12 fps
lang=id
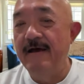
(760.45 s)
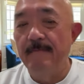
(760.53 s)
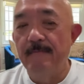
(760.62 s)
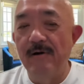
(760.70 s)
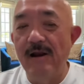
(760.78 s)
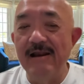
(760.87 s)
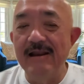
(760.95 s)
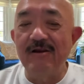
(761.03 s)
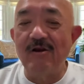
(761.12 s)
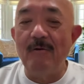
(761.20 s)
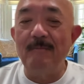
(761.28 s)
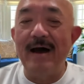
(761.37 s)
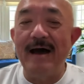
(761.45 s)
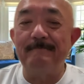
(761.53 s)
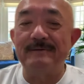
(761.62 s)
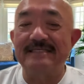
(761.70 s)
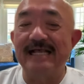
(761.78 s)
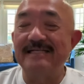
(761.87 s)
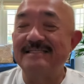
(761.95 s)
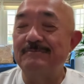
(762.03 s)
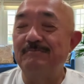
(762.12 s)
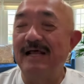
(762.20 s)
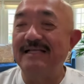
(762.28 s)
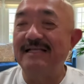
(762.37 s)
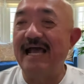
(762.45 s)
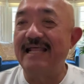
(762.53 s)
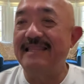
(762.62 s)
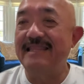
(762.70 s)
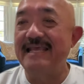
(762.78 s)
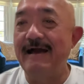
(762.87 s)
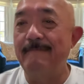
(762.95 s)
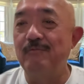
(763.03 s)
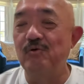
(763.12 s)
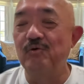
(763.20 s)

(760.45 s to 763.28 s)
melalui Roma pasal 11 ayat 36